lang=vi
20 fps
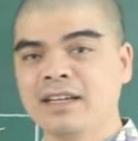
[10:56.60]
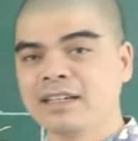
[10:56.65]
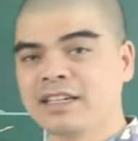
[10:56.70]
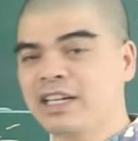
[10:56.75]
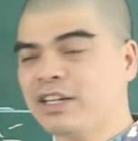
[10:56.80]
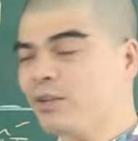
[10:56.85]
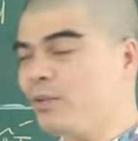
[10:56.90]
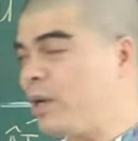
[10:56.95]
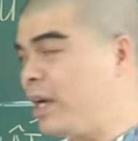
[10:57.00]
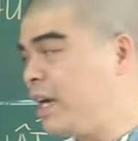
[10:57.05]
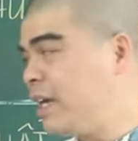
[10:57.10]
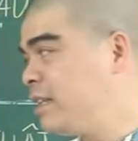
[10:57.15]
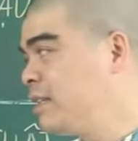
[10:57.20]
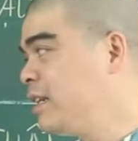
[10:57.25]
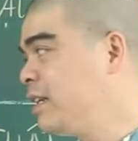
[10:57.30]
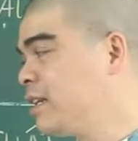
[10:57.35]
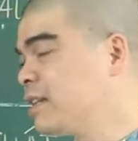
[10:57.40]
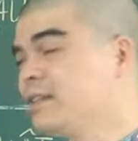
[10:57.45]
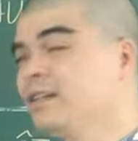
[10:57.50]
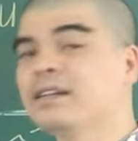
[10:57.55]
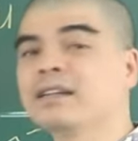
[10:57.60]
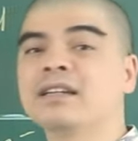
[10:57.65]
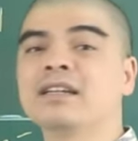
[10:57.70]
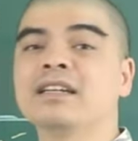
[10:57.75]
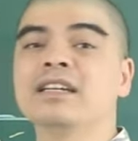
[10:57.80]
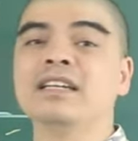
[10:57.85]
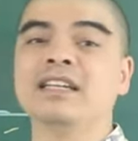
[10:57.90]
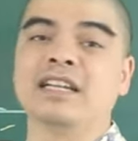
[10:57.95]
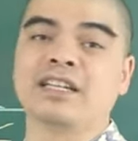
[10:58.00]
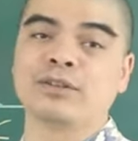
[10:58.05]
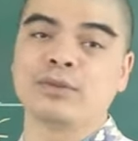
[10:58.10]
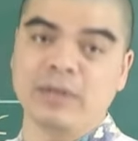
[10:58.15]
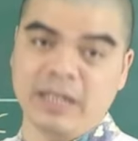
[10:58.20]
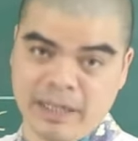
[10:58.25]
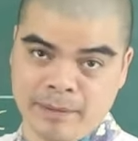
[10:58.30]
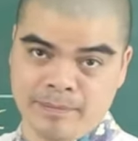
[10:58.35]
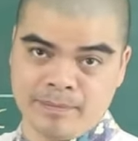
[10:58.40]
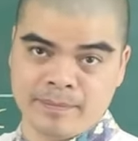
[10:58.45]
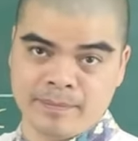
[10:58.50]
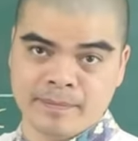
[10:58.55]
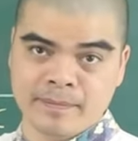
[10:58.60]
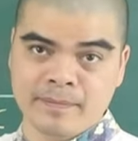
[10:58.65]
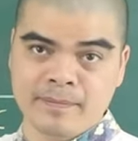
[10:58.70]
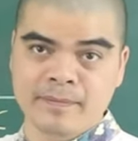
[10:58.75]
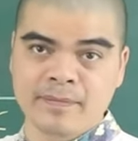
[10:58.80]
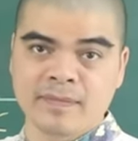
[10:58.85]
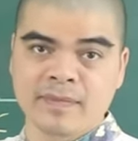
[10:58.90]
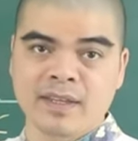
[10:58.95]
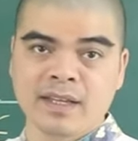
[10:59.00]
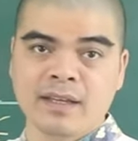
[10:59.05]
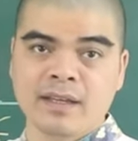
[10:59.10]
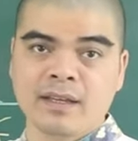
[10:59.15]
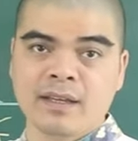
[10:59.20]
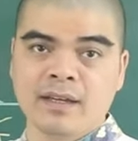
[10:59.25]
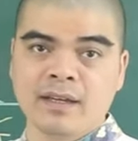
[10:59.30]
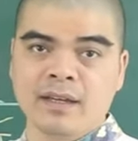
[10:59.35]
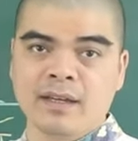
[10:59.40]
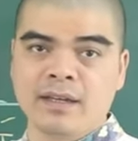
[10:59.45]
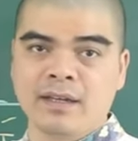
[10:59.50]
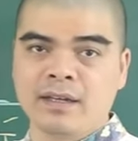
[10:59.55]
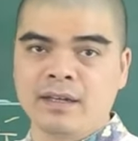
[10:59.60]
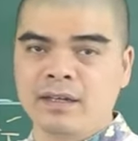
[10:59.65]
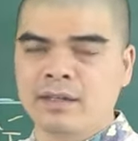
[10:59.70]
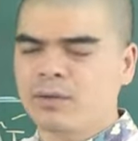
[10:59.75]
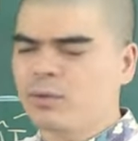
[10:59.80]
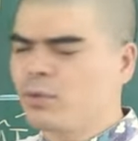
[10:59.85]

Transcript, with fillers: kết quả thì lại cực kỳ là tốt đẹp. À,